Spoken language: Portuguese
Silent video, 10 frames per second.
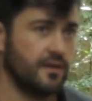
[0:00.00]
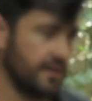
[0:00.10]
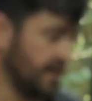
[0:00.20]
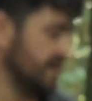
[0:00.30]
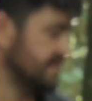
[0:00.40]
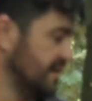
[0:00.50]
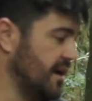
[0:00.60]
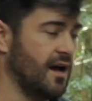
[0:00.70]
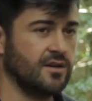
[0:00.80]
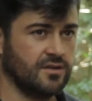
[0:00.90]
que é a
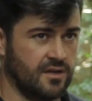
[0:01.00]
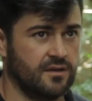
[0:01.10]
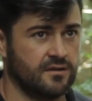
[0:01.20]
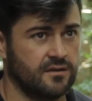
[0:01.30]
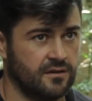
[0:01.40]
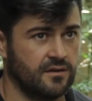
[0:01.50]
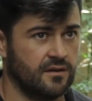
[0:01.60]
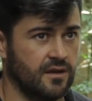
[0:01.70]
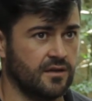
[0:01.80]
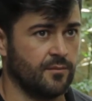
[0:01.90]
serragem lá,
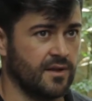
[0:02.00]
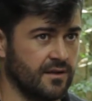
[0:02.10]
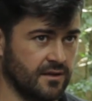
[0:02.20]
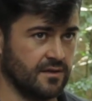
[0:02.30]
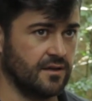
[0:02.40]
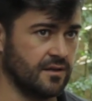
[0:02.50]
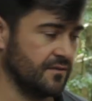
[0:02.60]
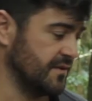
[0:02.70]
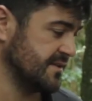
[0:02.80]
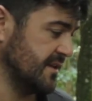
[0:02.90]
que é da madeira daqui da
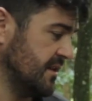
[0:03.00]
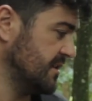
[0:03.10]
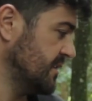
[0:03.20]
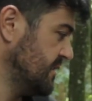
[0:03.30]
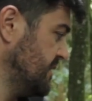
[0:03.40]
fazenda,